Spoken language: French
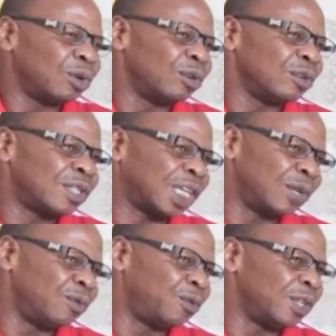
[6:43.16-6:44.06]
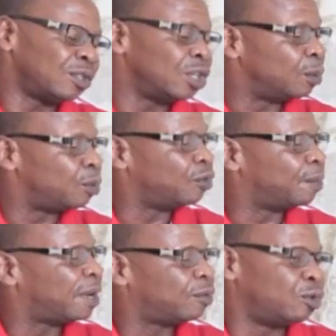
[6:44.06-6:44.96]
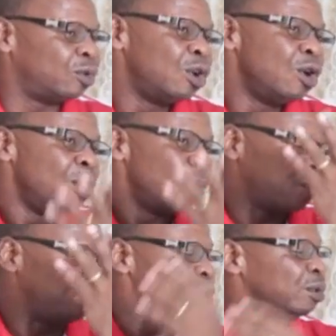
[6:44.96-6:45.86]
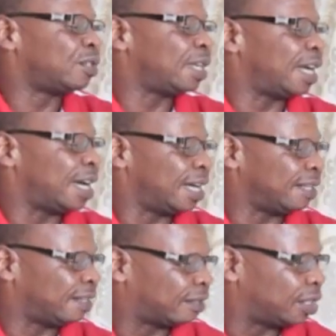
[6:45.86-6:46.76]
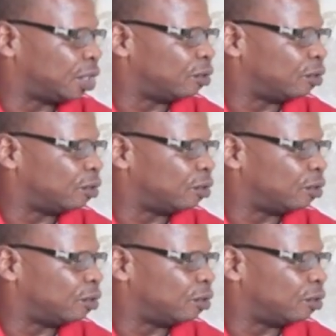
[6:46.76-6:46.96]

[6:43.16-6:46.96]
que ce que vous faisiez ne pouvait pas vous propulser à un certain